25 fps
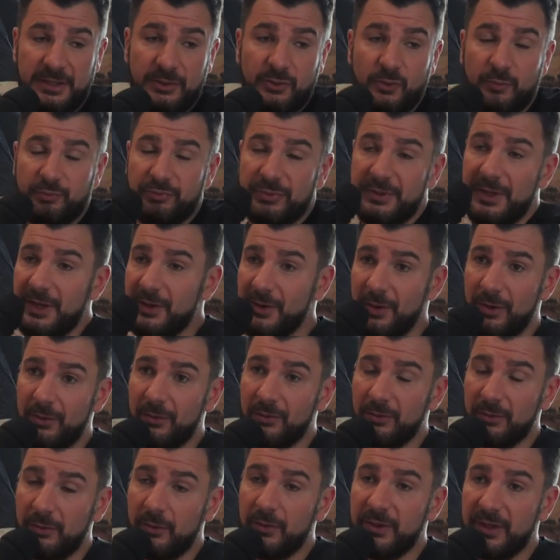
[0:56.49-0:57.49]
Et depuis d'ailleurs,
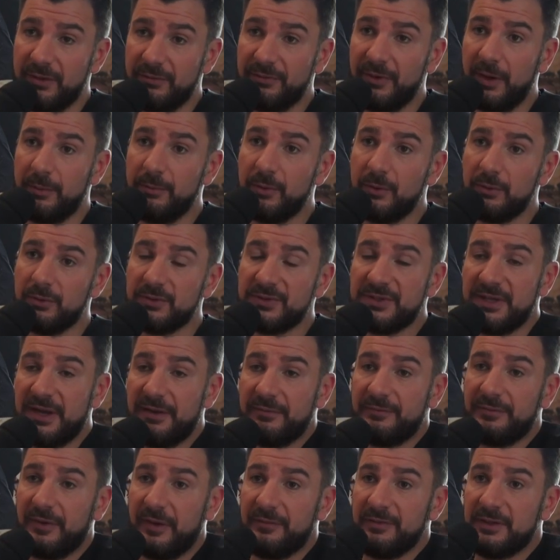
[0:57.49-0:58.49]
on, est vraiment, c'est
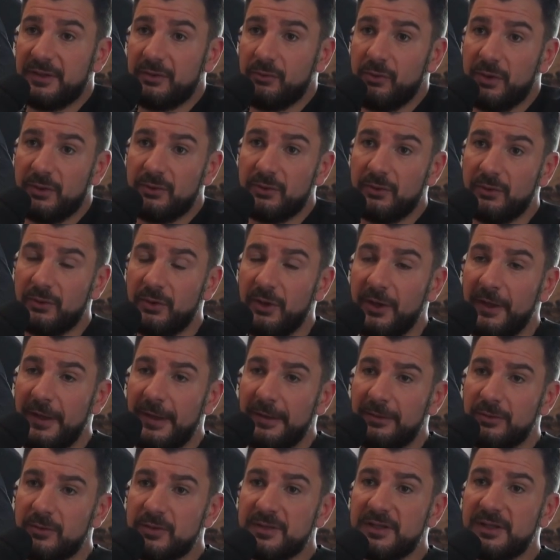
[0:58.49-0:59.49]
la vraie victoire de,
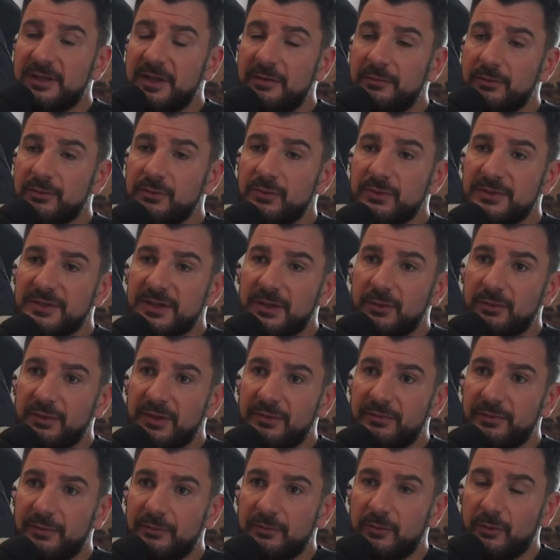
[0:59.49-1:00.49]
de cette aventure, c'est qu'on
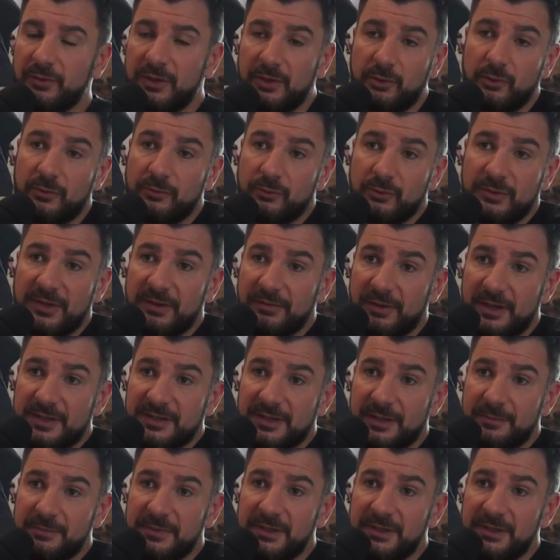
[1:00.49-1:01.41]
est, on est devenus des vrais